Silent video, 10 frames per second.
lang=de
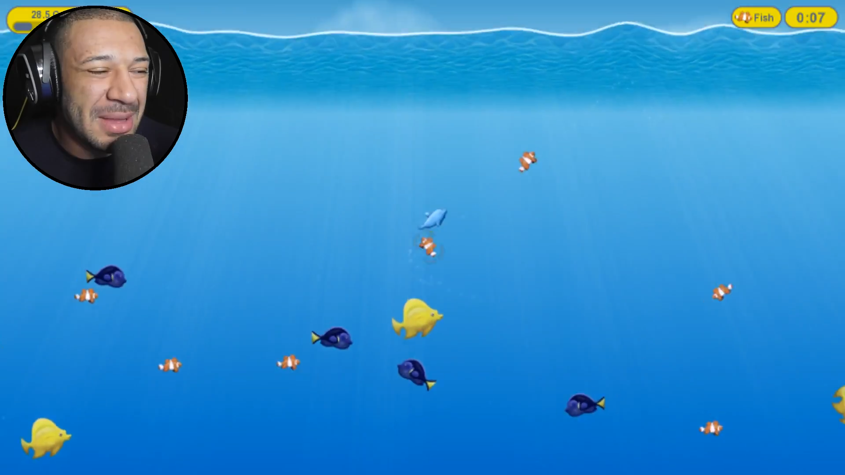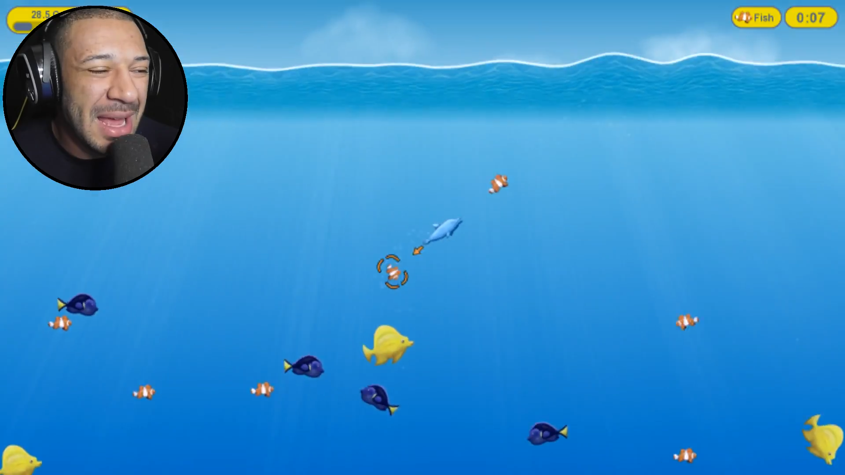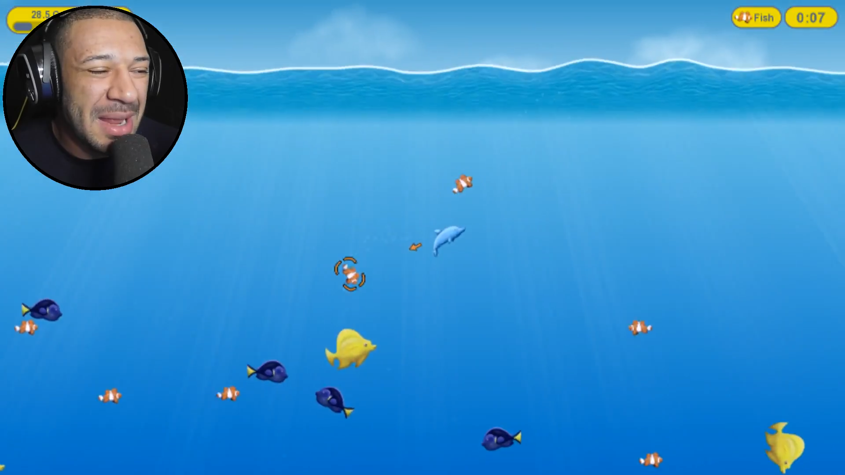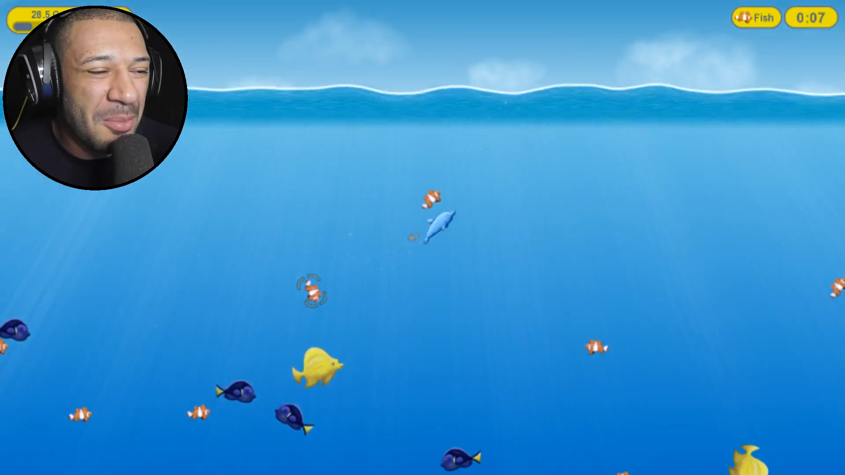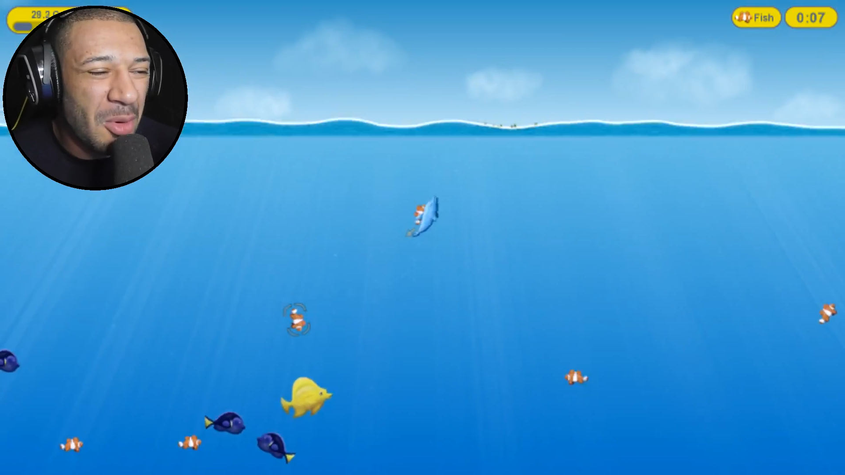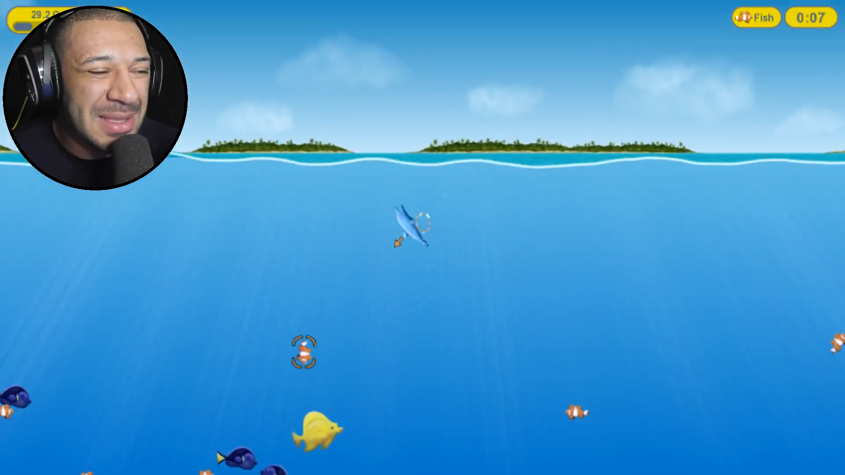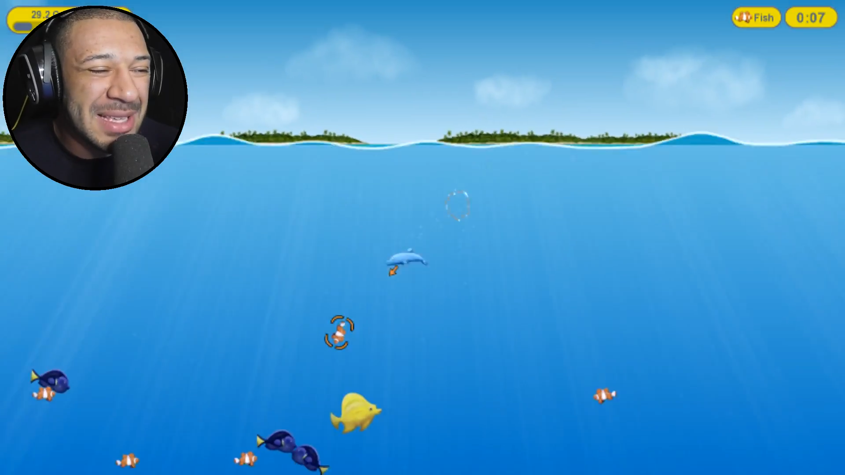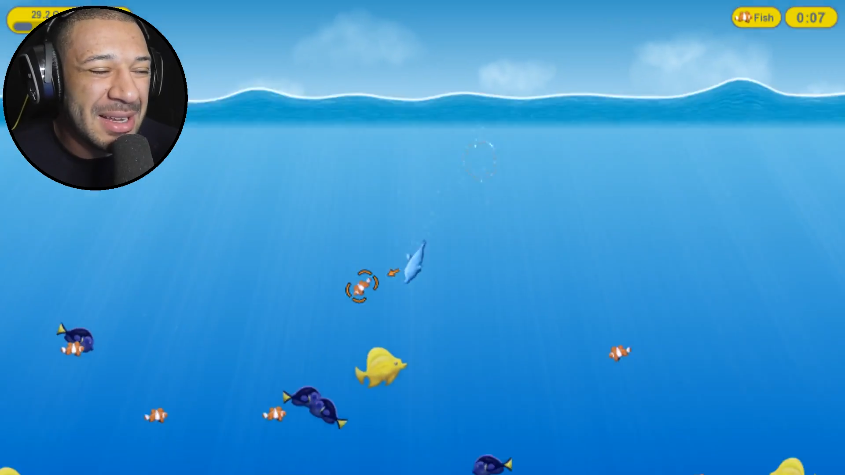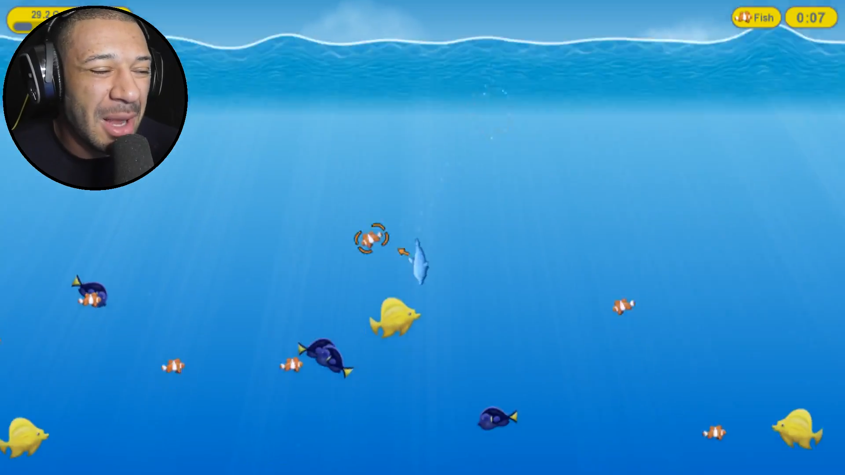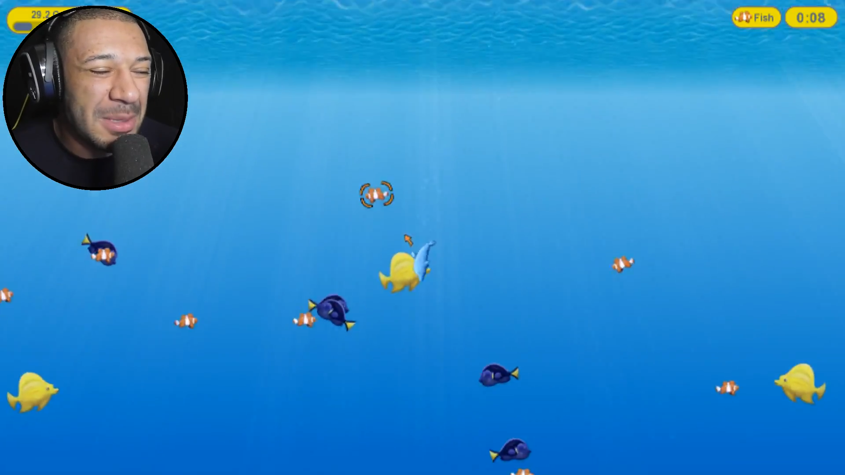Und Anemonen
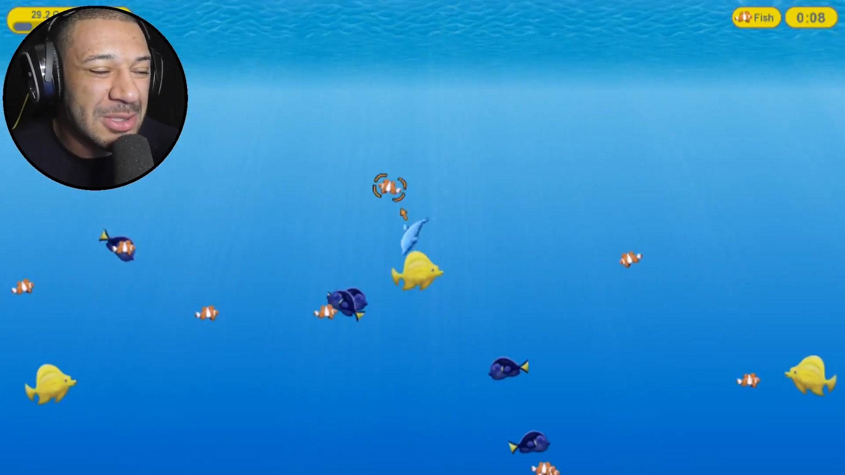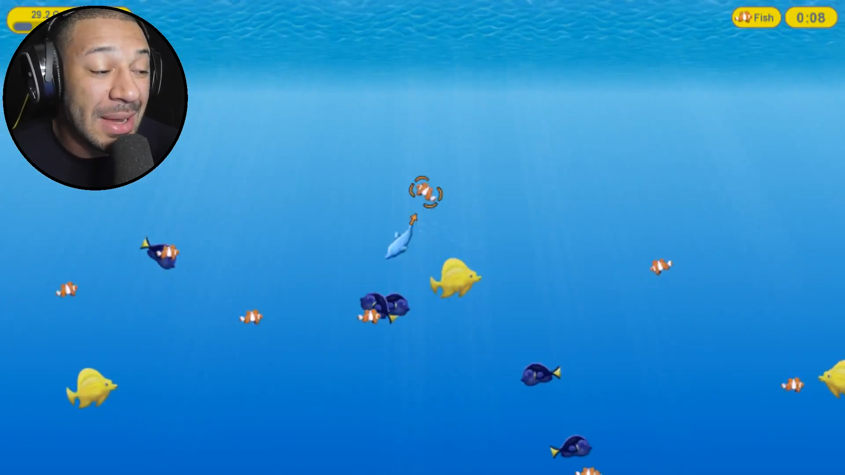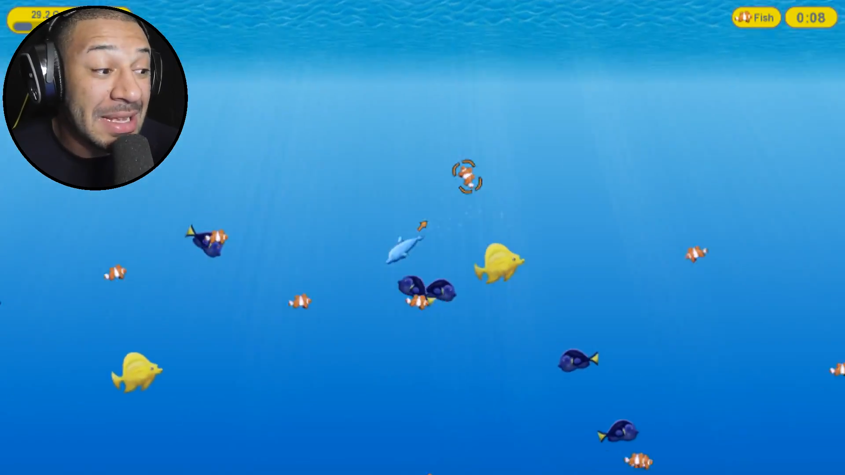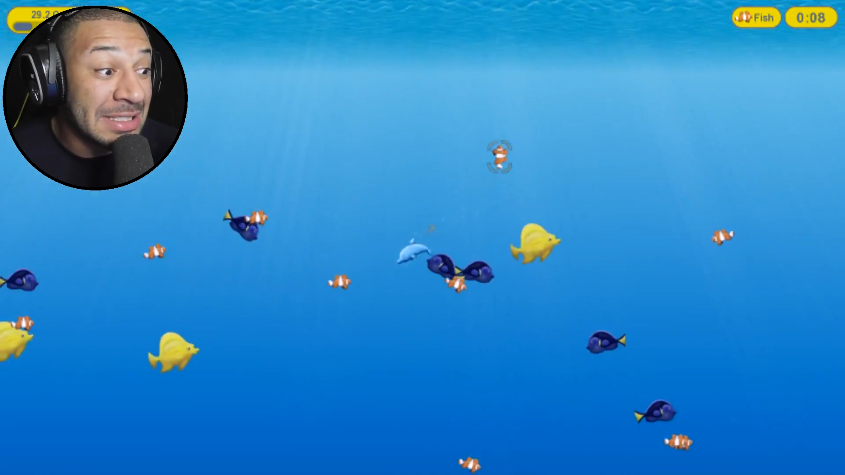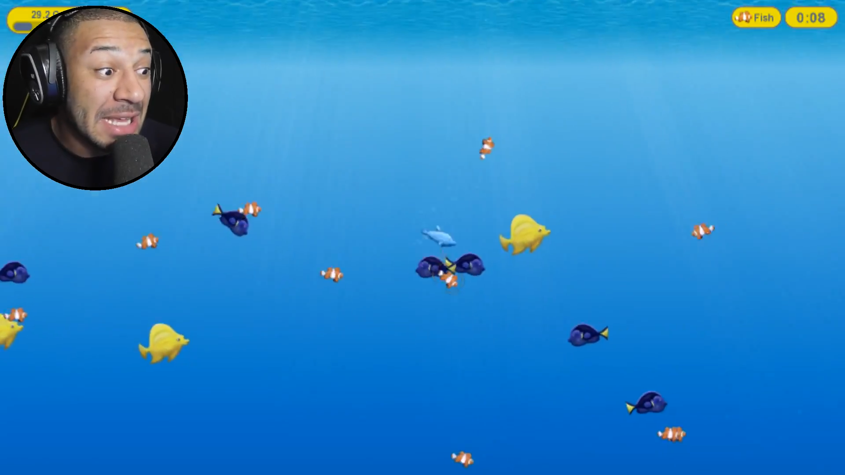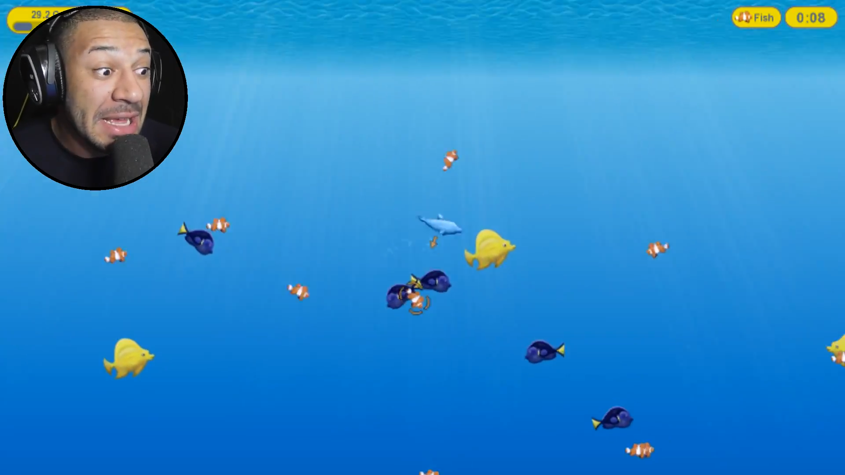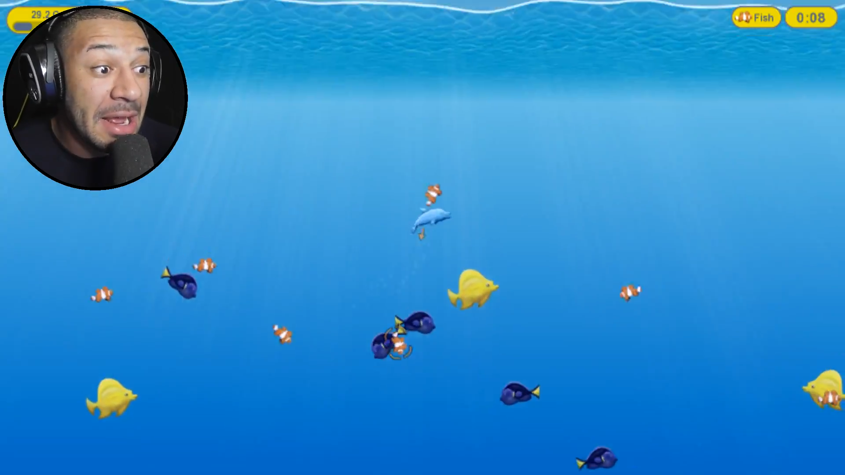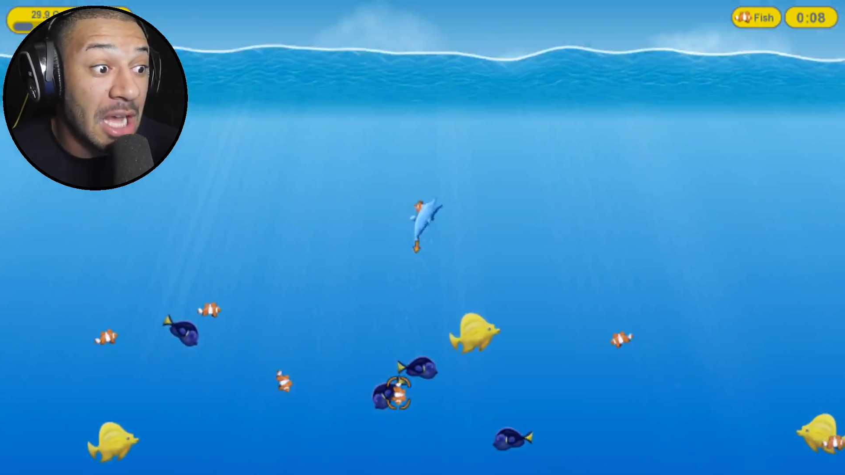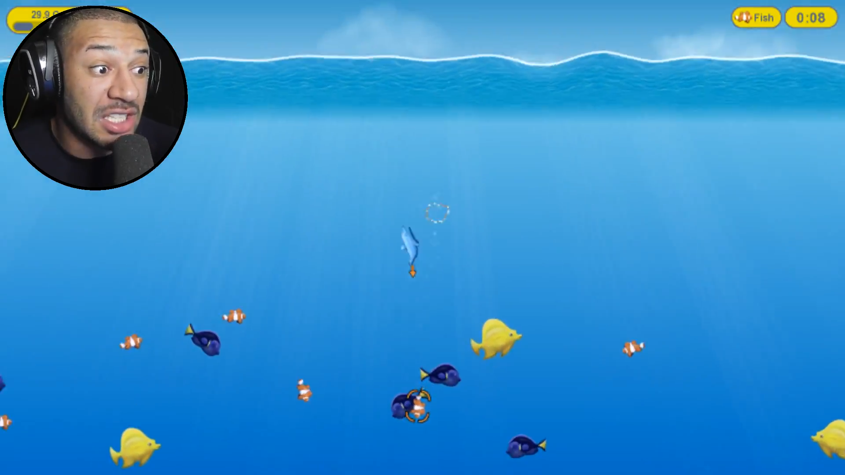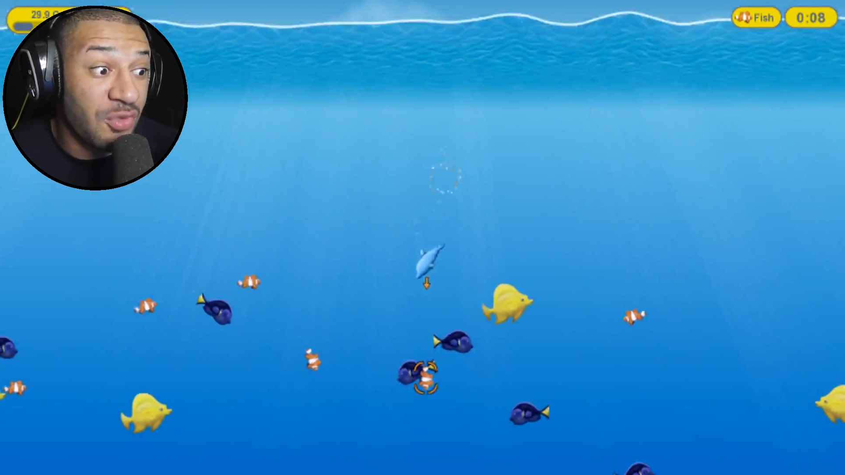sind, glaube ich, so eine
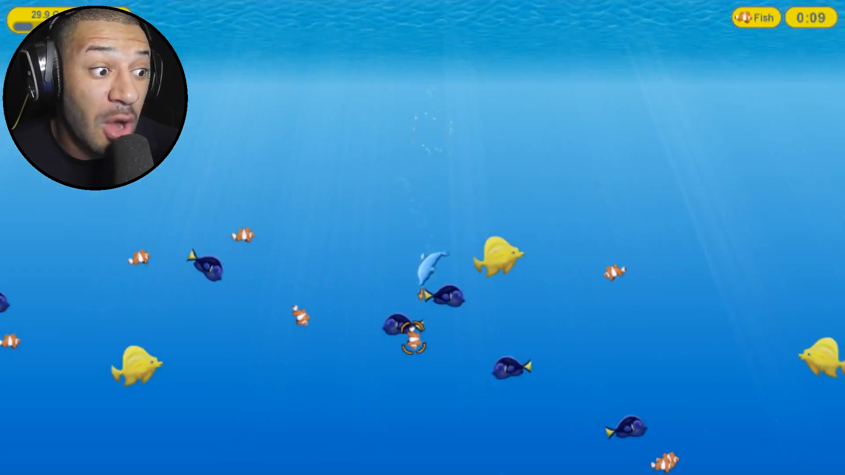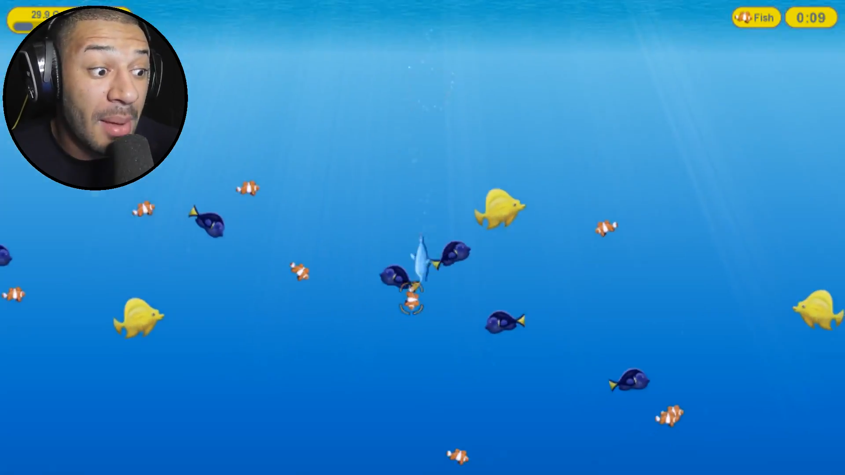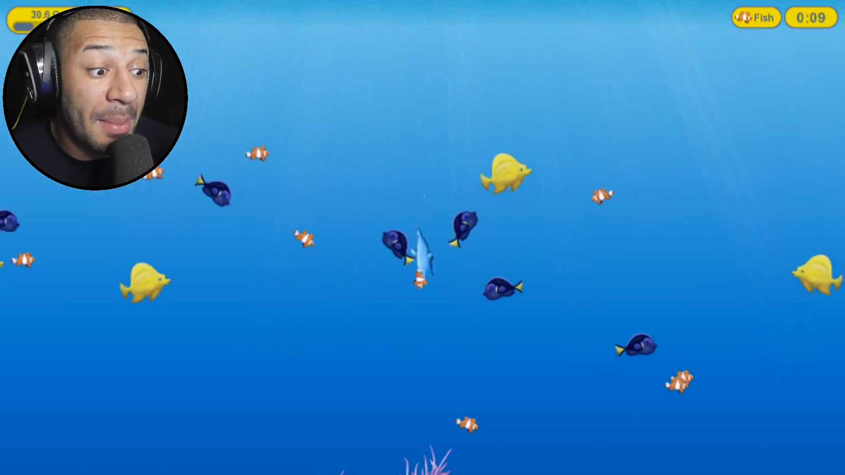Seegrasform,